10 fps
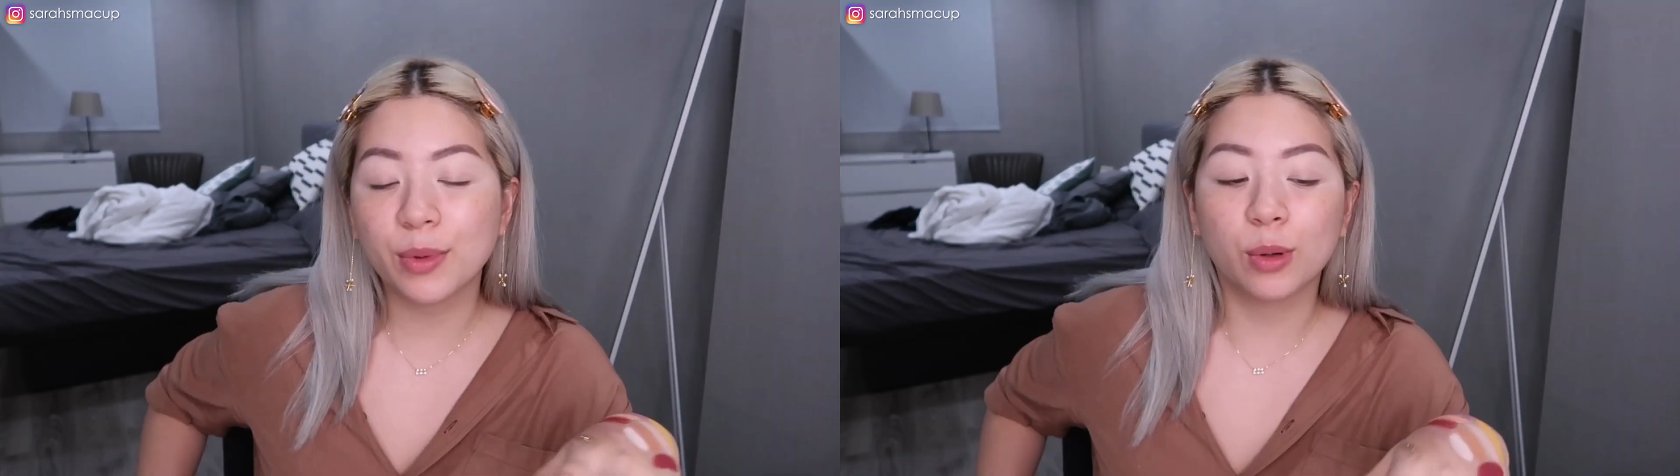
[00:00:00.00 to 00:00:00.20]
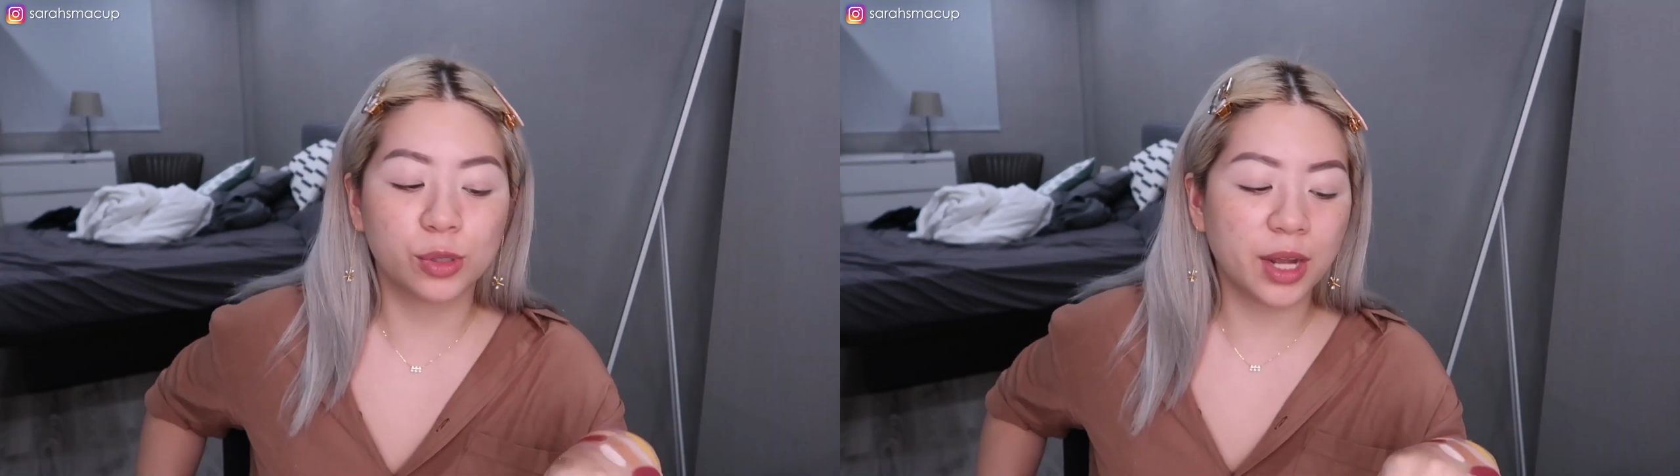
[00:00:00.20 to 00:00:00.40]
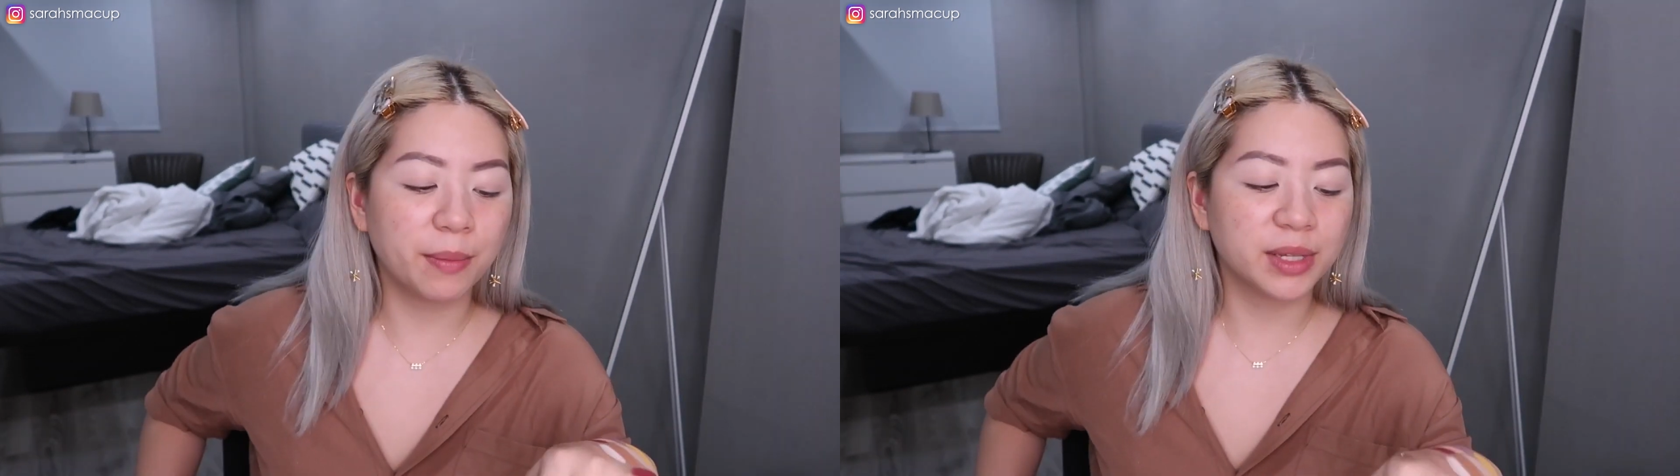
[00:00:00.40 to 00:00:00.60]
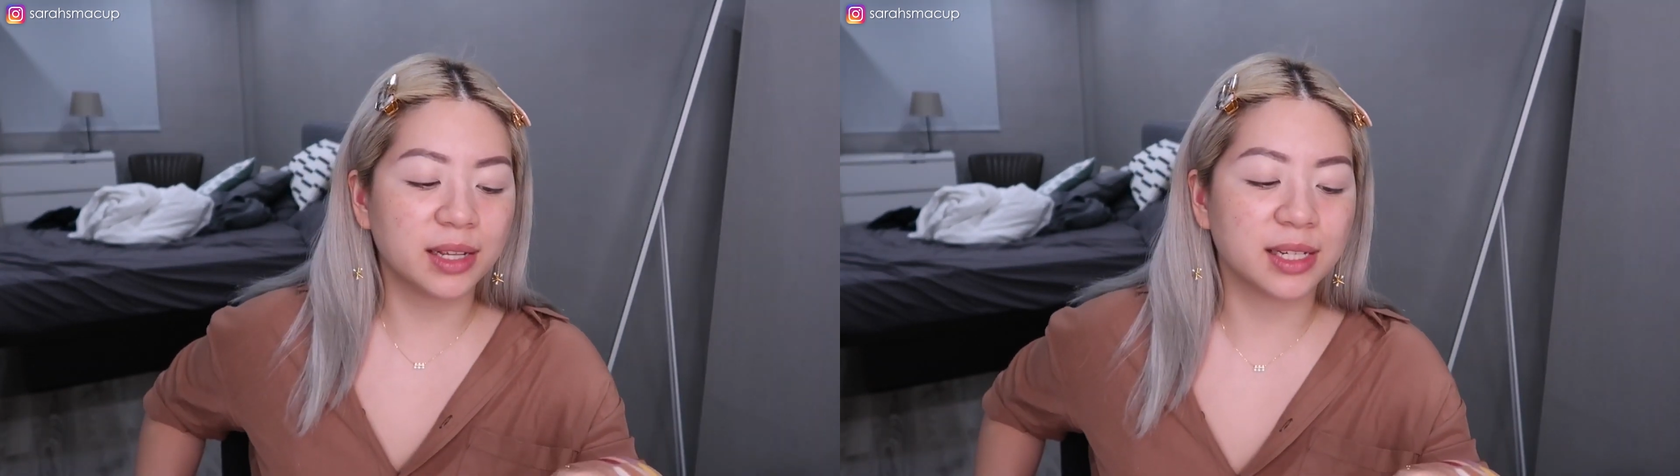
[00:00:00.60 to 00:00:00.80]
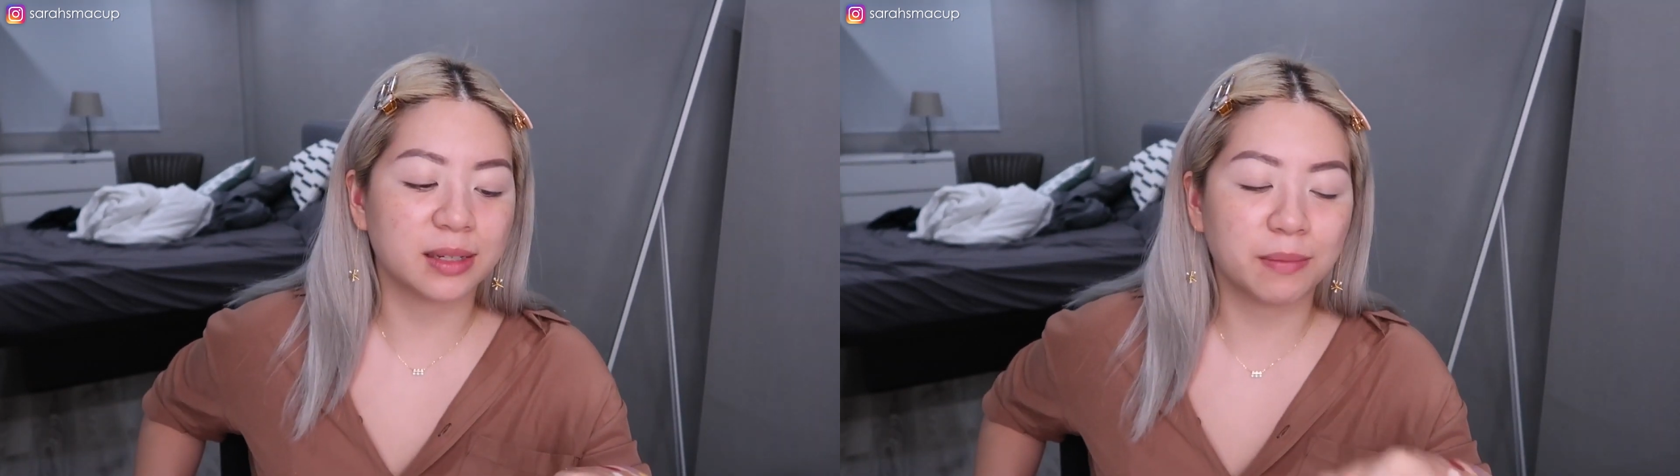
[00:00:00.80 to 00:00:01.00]
我觉得他们这
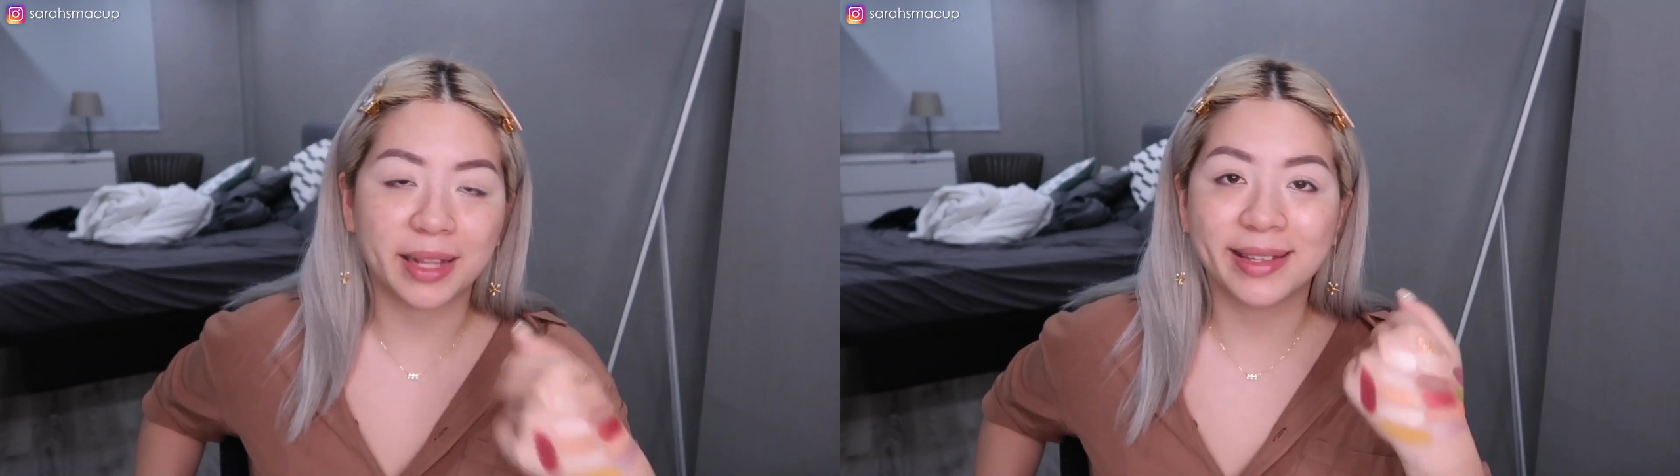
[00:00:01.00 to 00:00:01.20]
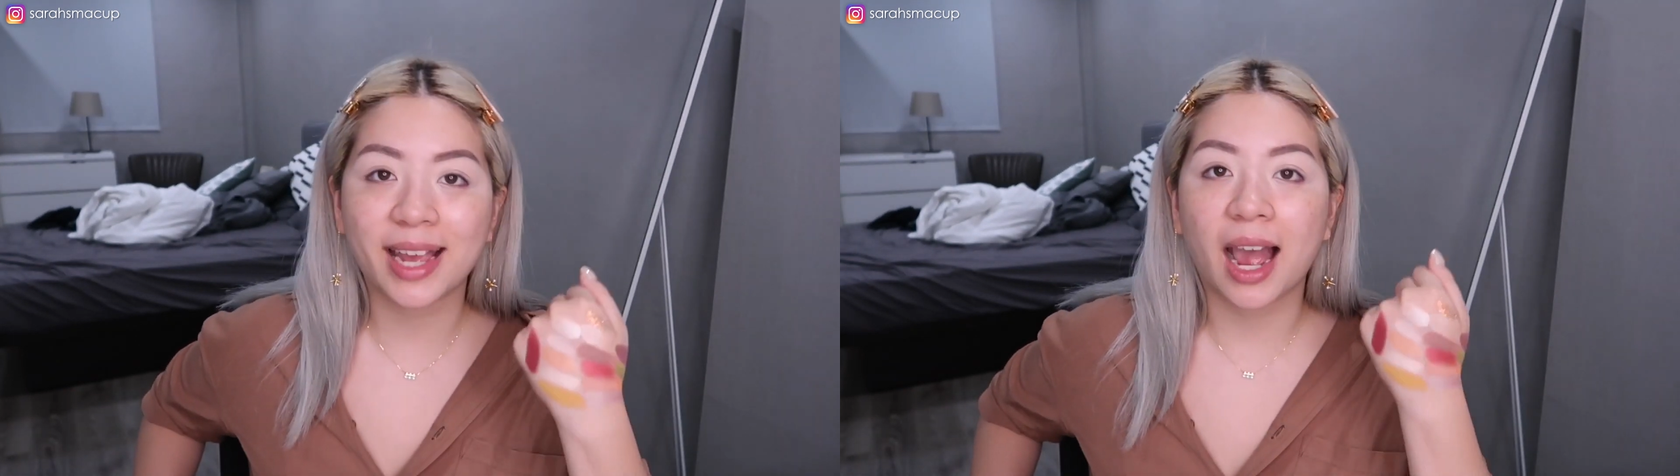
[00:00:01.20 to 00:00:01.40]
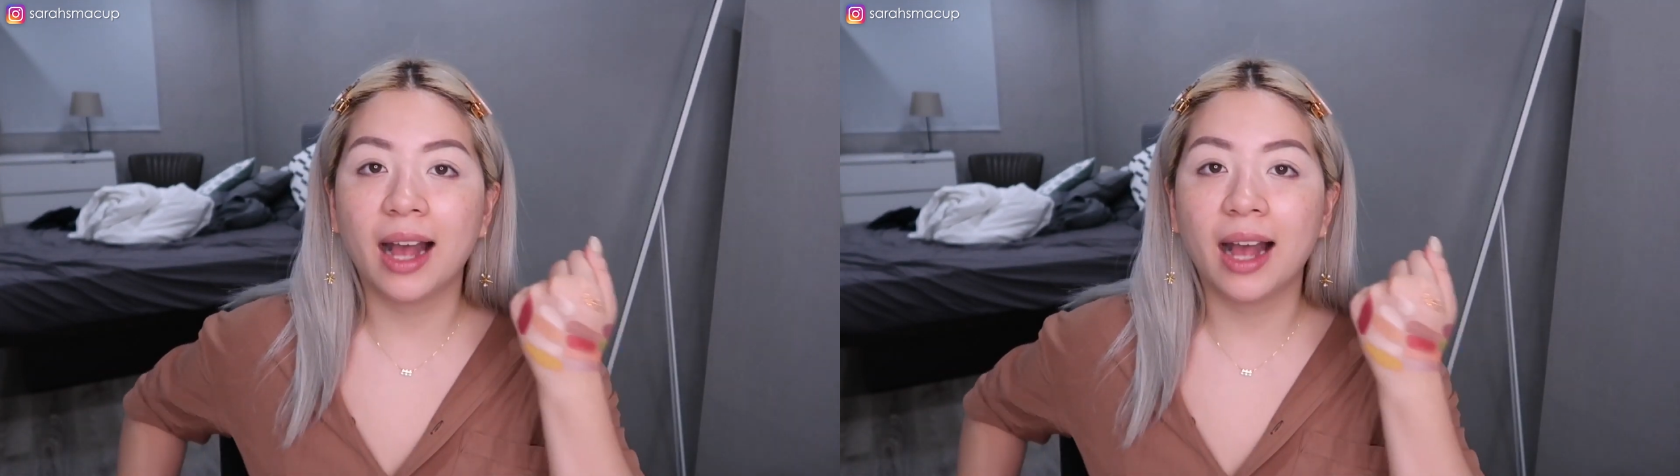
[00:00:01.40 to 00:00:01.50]
样其实蛮炸。